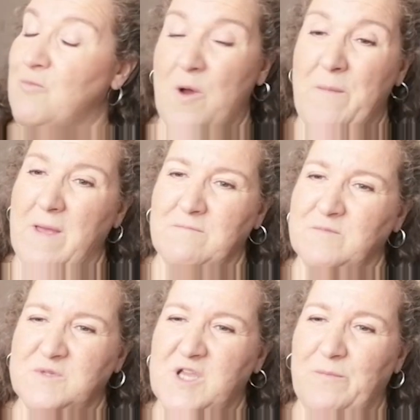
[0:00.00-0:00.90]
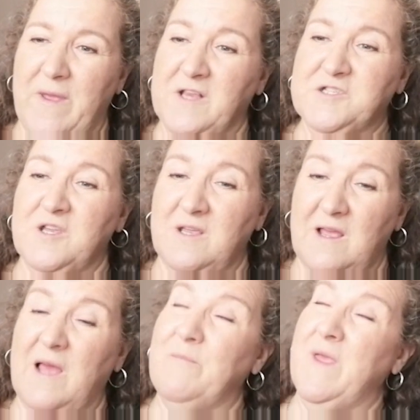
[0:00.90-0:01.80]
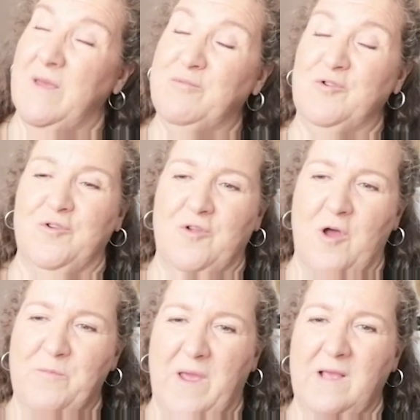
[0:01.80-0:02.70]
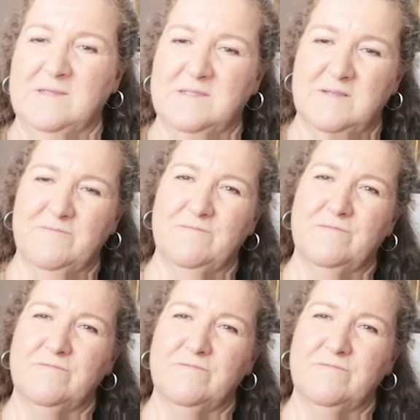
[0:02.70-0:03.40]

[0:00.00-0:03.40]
Moi-même, j'ai péché à bien plus d'une reprise.